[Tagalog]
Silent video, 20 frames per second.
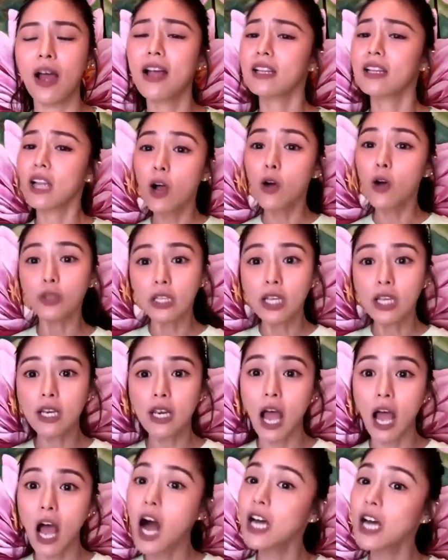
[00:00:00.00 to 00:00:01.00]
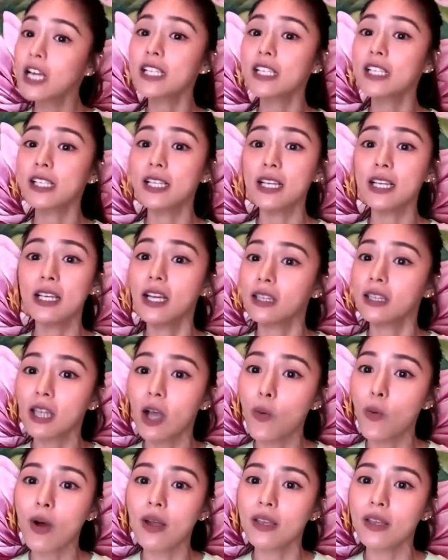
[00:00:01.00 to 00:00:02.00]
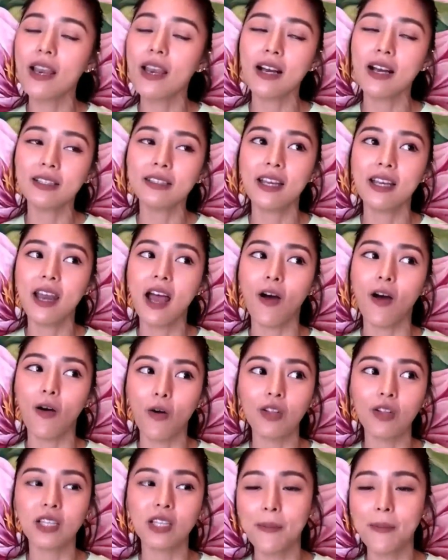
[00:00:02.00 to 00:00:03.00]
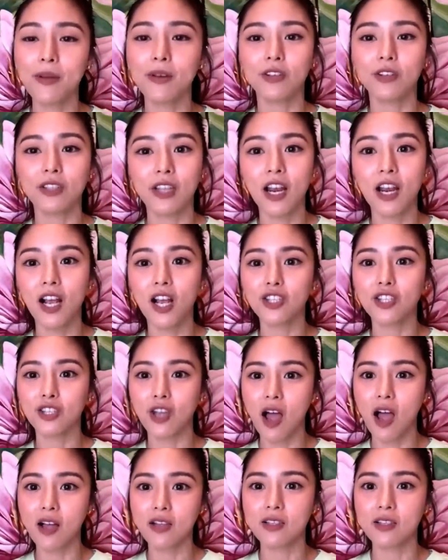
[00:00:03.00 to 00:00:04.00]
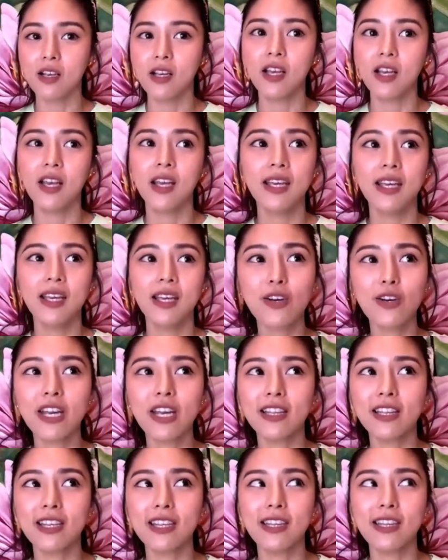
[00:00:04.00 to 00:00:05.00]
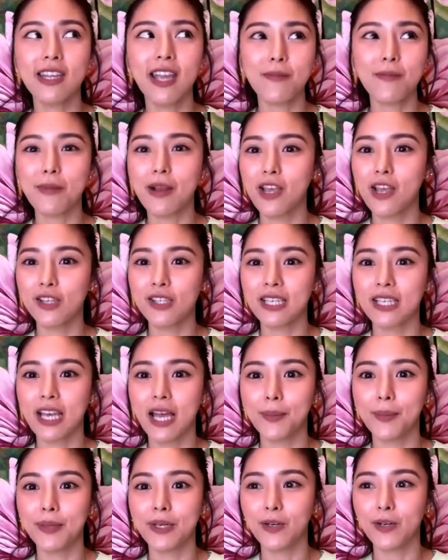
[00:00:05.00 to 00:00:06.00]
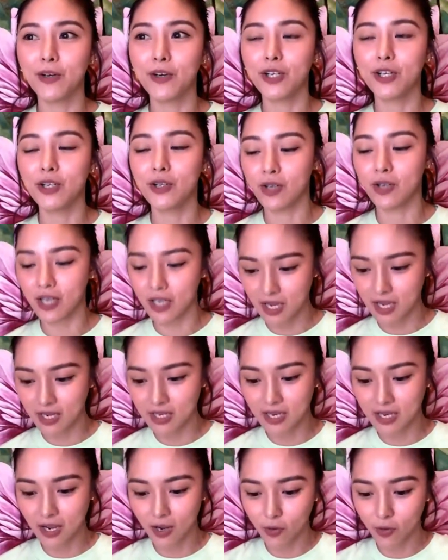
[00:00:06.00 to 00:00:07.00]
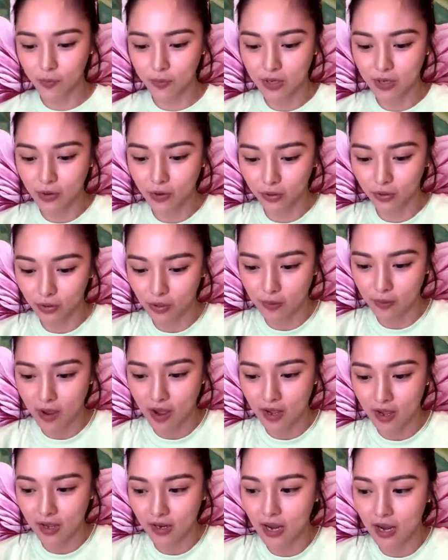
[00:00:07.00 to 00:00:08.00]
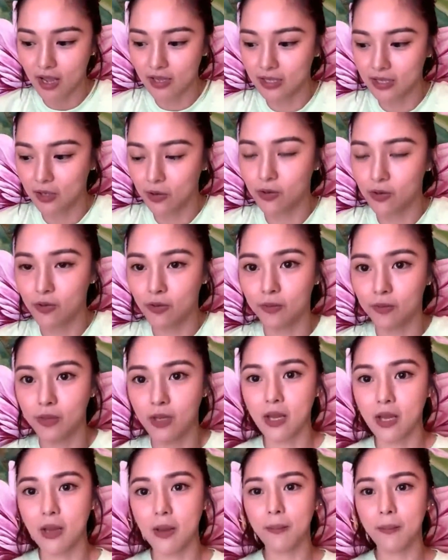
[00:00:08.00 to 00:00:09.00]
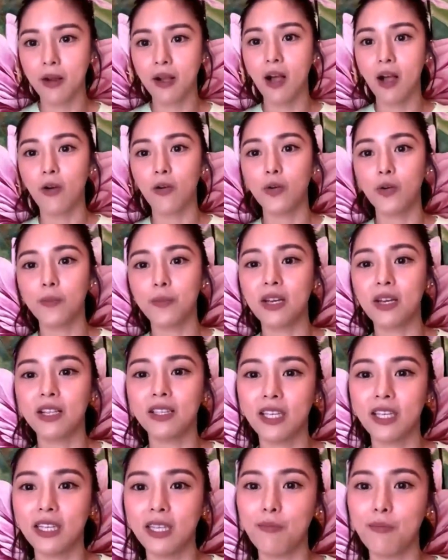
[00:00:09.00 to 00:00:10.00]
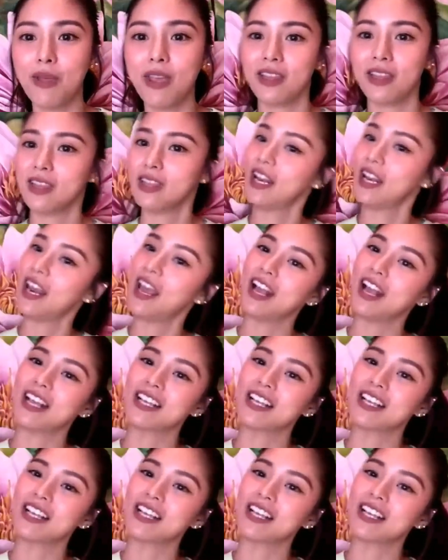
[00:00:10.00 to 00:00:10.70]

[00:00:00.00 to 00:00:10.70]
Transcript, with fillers: At ako din, honestly, natawa na lang din ako. Sabi ko talaga, shocks, hindi ko naintindihan pala yung sinabi ko, no? Kaya hindi ako binoto ng mga kaklase ko nung pag ako yung pinagde-debate nila.